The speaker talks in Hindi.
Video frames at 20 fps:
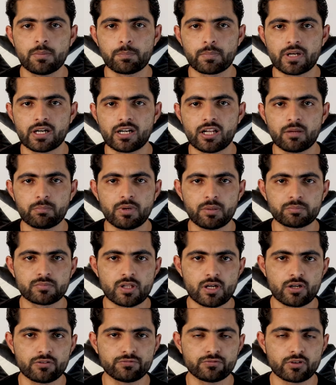मेरा नाम है
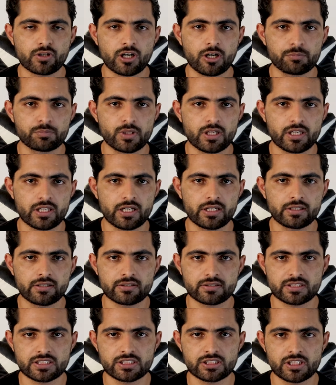अब्दरौफ और आप देख रहे हैं
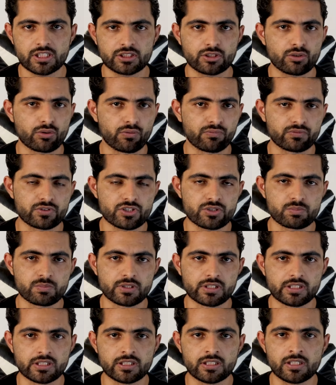इंटरेस्टिंग चैनल ऑफ
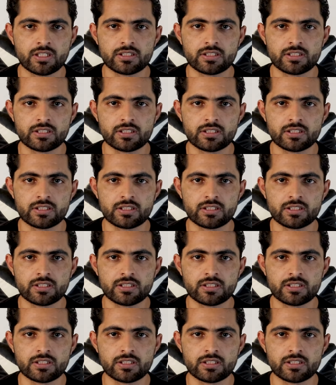कश्मीरी